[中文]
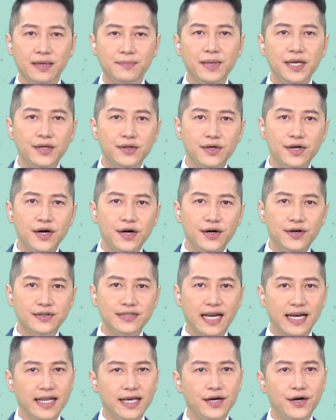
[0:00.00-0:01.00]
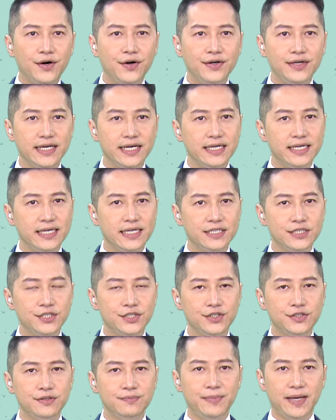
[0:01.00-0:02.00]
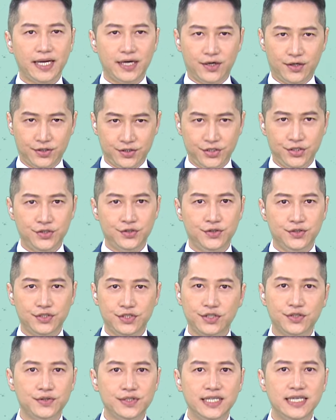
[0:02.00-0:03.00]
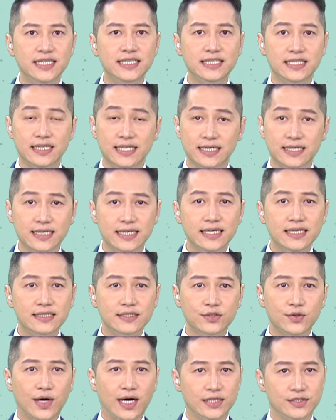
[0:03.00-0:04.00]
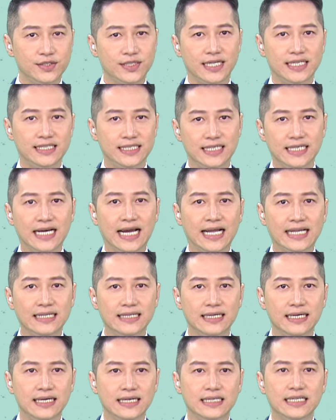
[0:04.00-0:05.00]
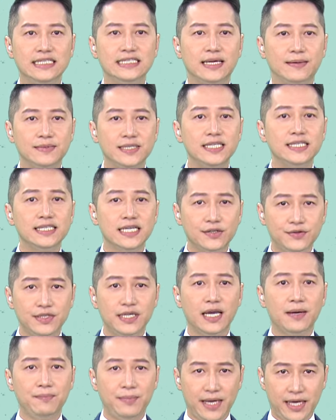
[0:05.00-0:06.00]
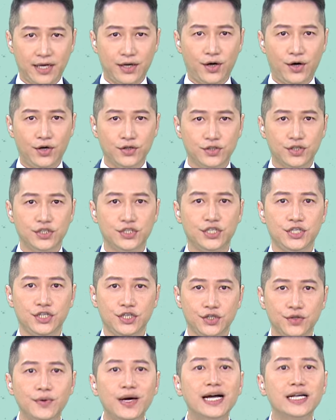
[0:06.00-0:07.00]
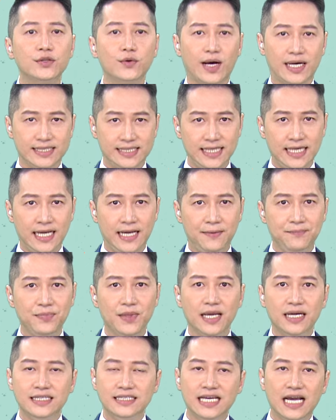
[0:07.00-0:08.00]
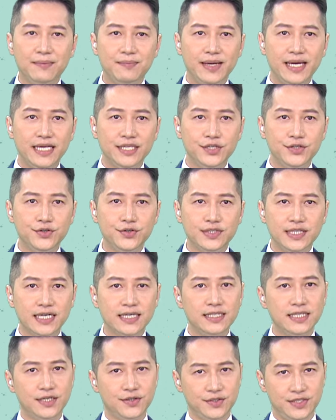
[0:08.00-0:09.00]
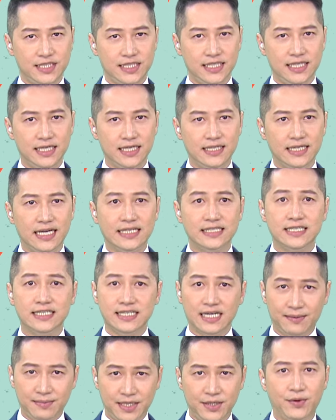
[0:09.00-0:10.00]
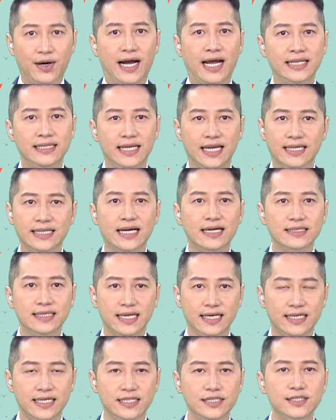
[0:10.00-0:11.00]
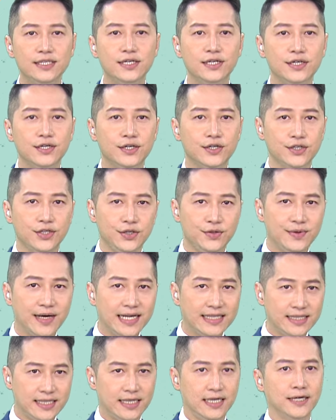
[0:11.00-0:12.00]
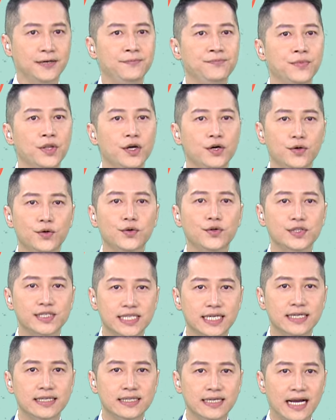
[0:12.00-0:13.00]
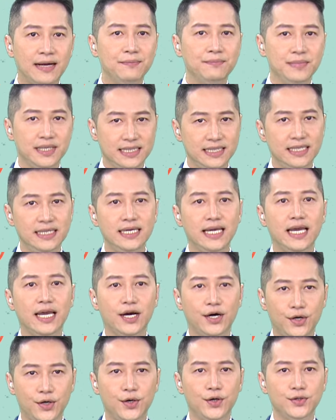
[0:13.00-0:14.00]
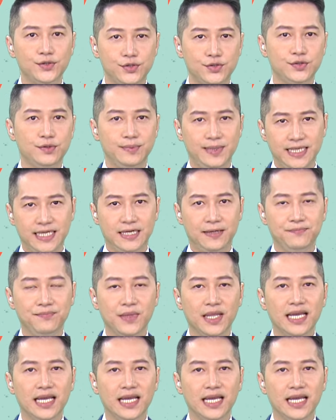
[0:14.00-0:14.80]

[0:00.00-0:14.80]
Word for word: 譬如讲，人咧讲龙卷秋，白露幽，秋天是龙卷大出的时间，二十四节气的白露就是柚仔大生。食白柚当着时，若是食袂完，会当摕去做柚仔糖，有酸甘蜜甜的好滋味。